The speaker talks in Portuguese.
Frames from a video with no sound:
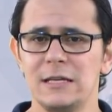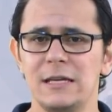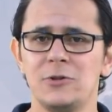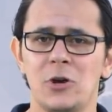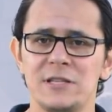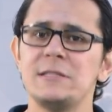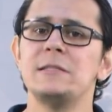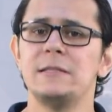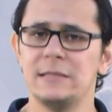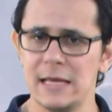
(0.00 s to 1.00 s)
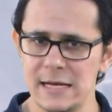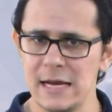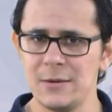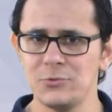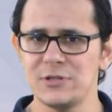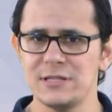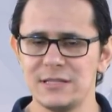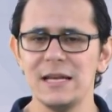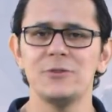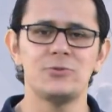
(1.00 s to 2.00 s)
que nós teremos
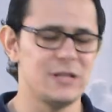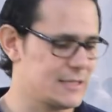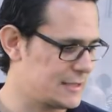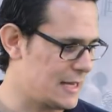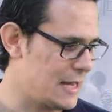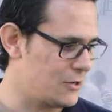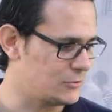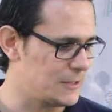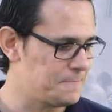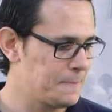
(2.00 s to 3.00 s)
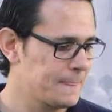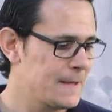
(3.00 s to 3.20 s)
dentro desta aula